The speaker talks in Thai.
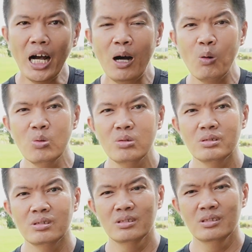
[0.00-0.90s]
เขา
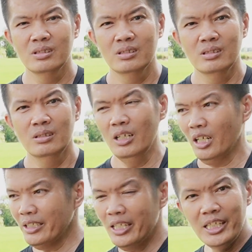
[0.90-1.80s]
แล้ว
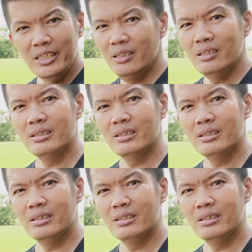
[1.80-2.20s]
ก็หิน